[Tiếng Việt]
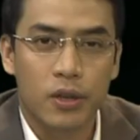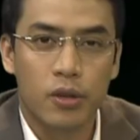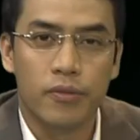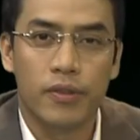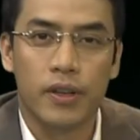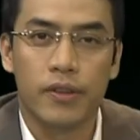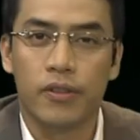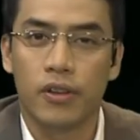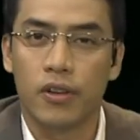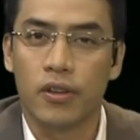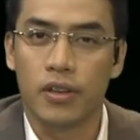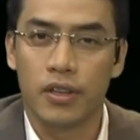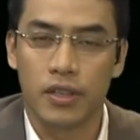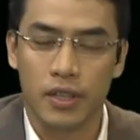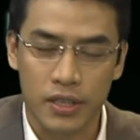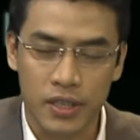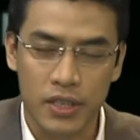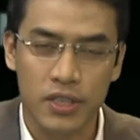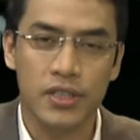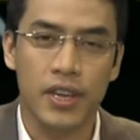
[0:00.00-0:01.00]
vị vừa rồi là
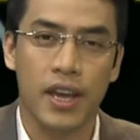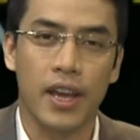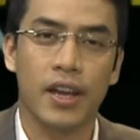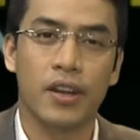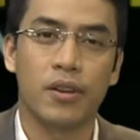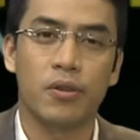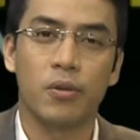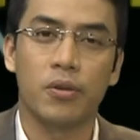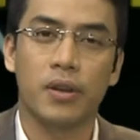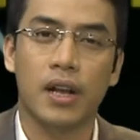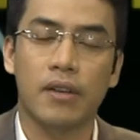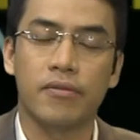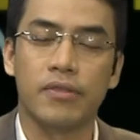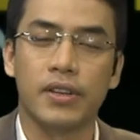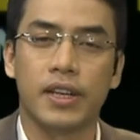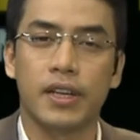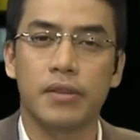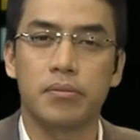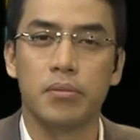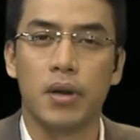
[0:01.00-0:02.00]
những chia sẻ của các vị
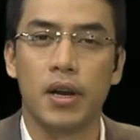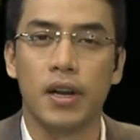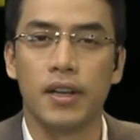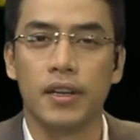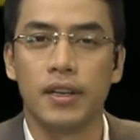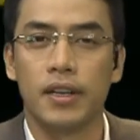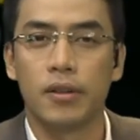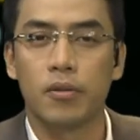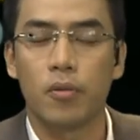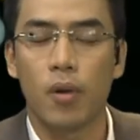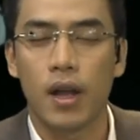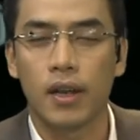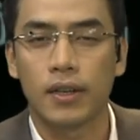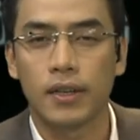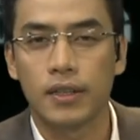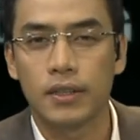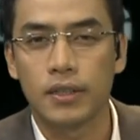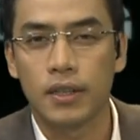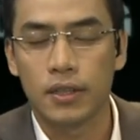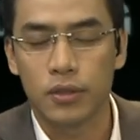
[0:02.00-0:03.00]
khách mời liên quan
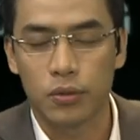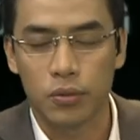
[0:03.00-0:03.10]
đến ờ,